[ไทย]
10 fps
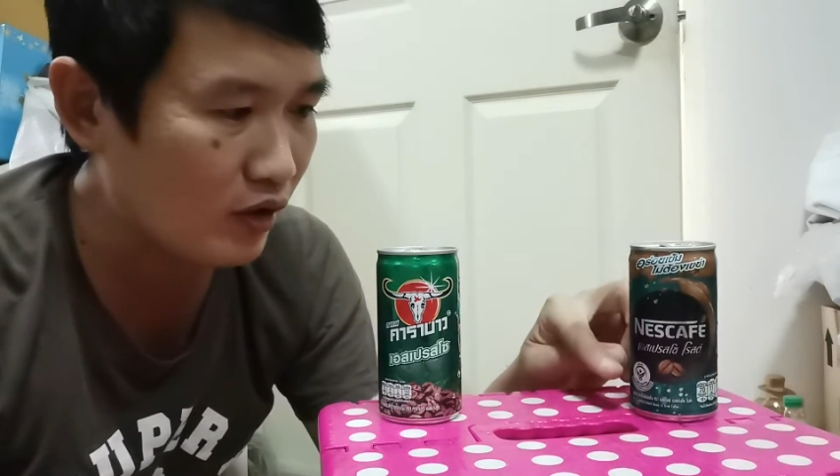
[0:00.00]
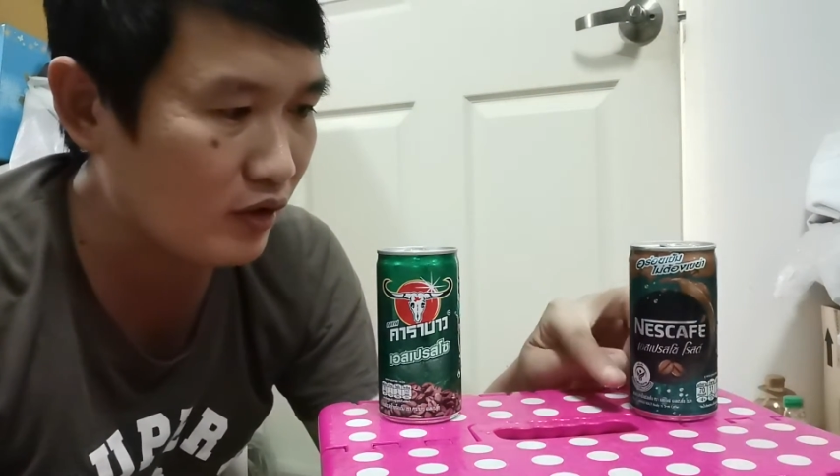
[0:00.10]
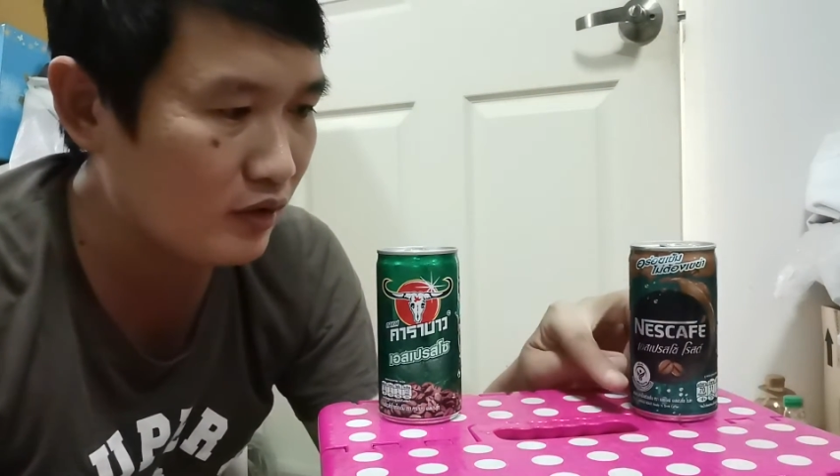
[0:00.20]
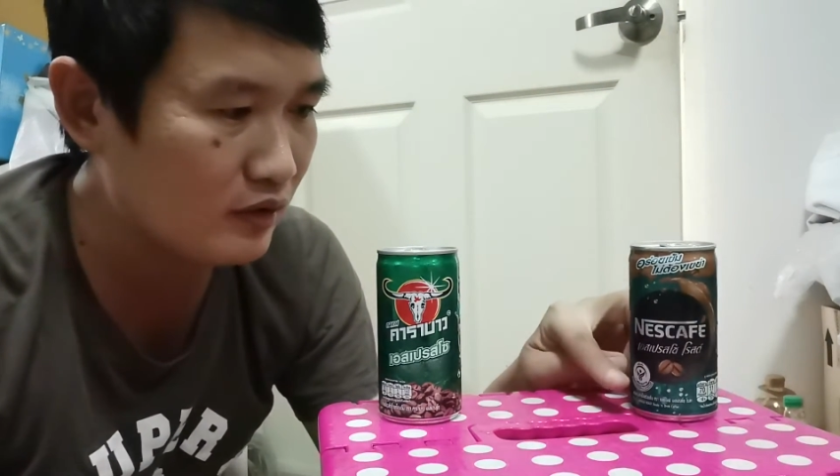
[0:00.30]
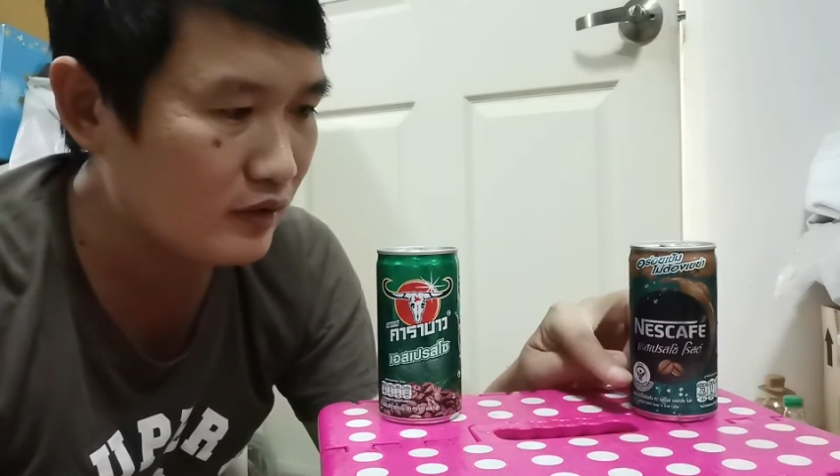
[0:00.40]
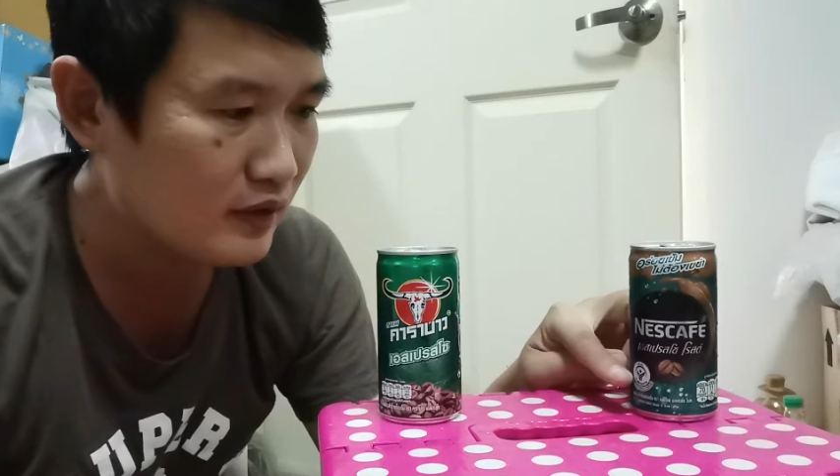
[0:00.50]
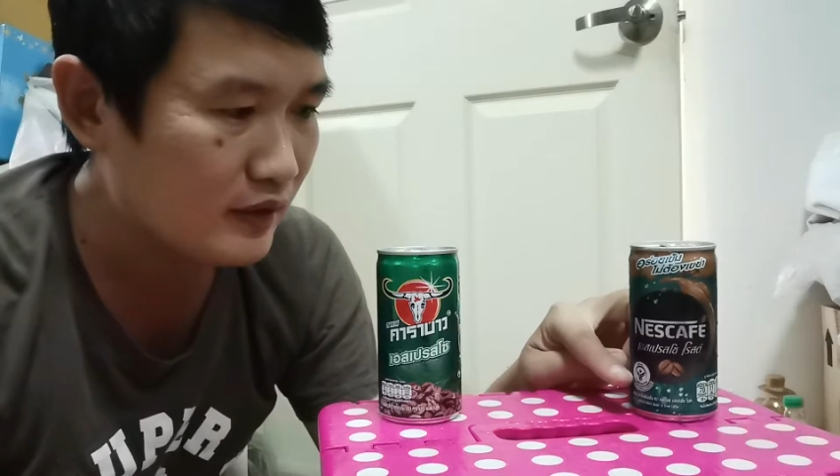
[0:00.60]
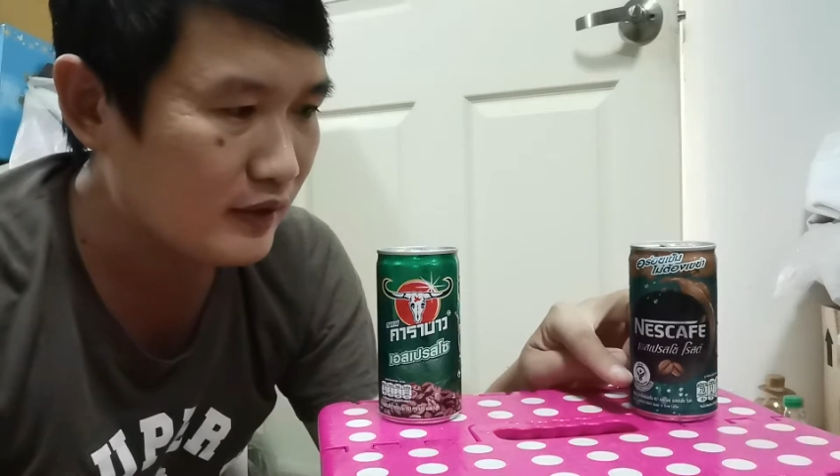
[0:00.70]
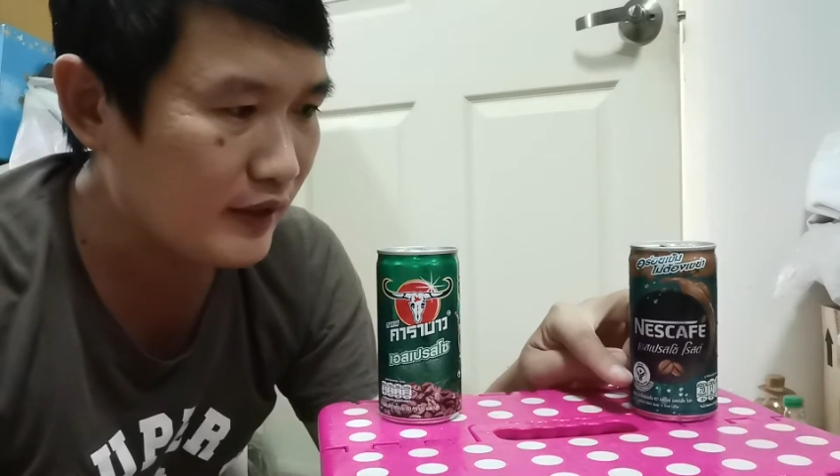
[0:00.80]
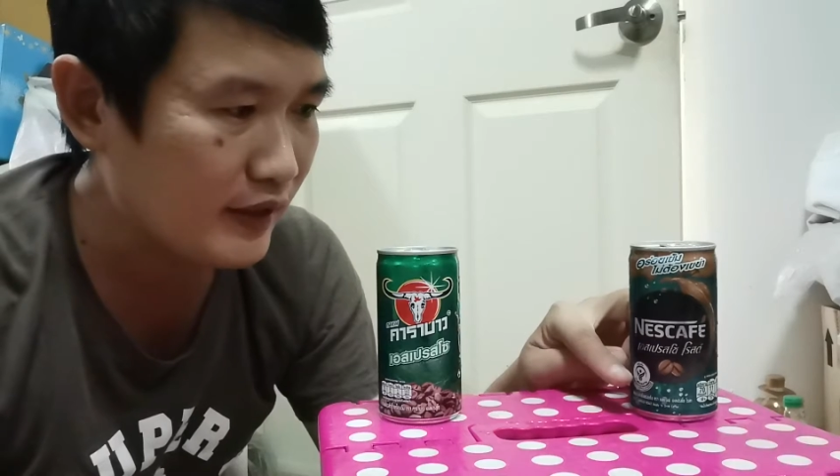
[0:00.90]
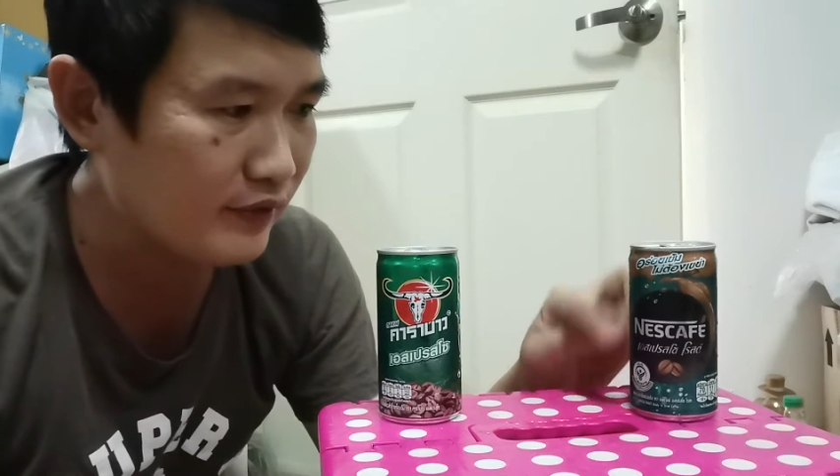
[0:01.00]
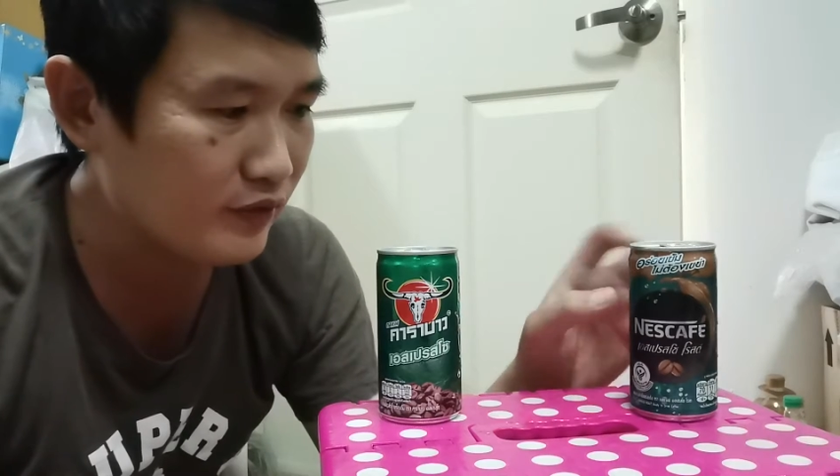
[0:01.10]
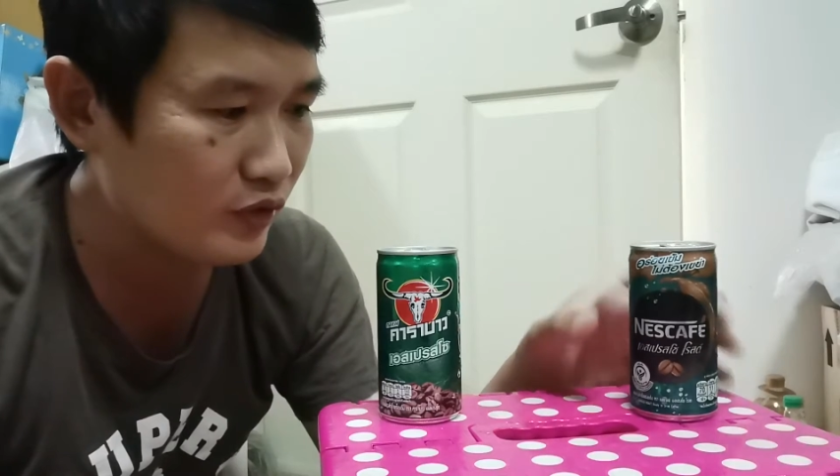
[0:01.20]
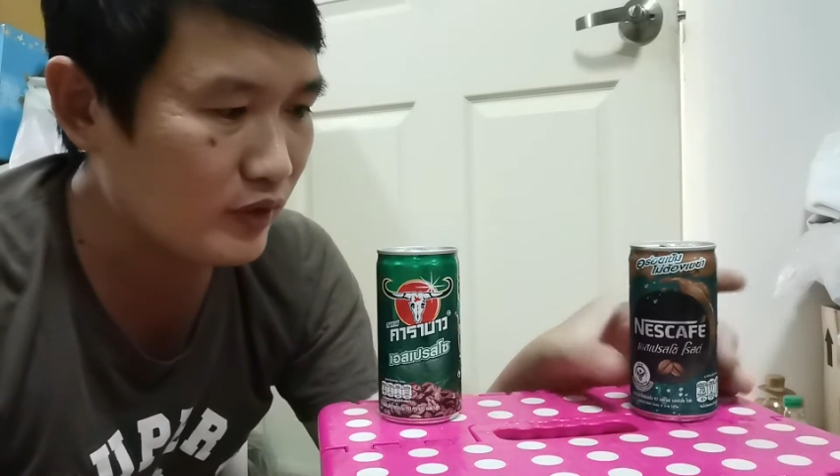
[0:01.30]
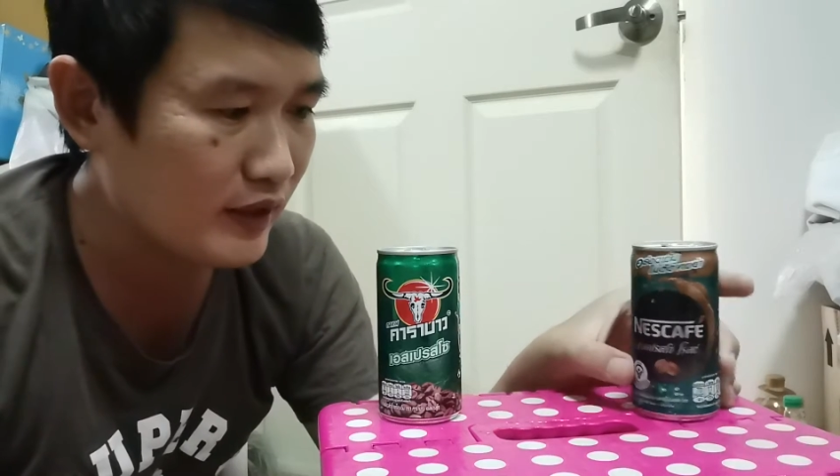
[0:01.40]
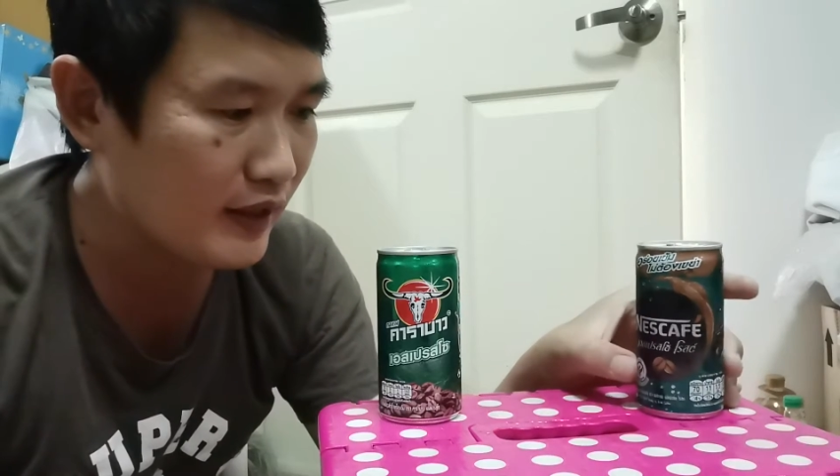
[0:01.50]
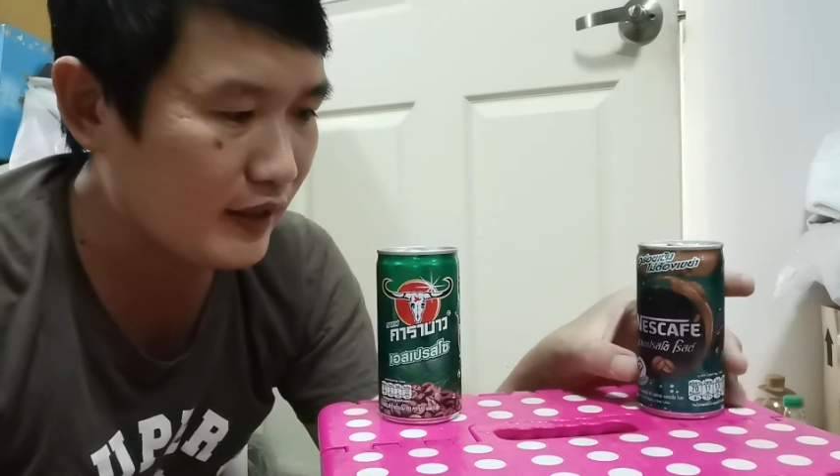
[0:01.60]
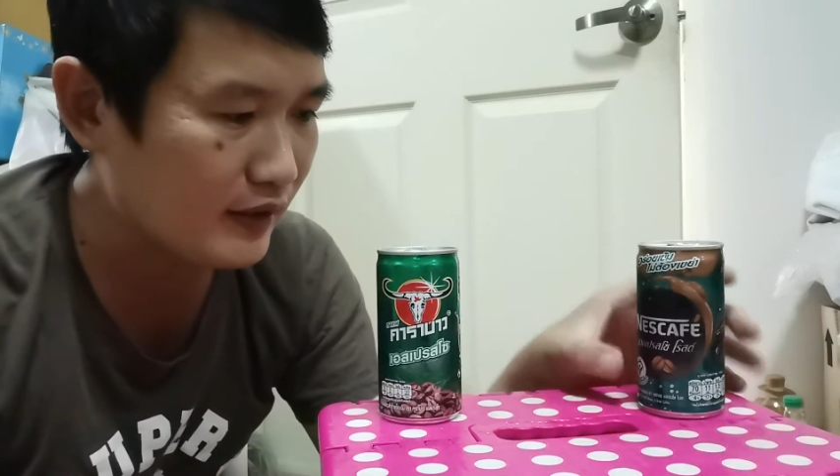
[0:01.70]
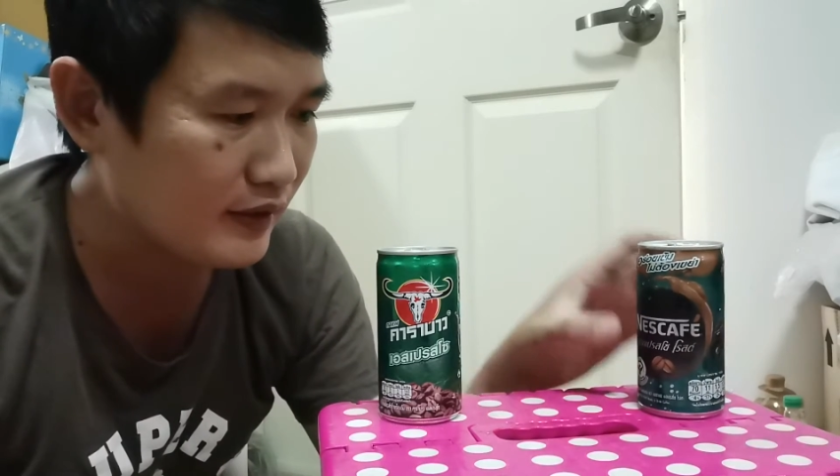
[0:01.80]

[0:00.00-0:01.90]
ง n นสตัวเนี้ย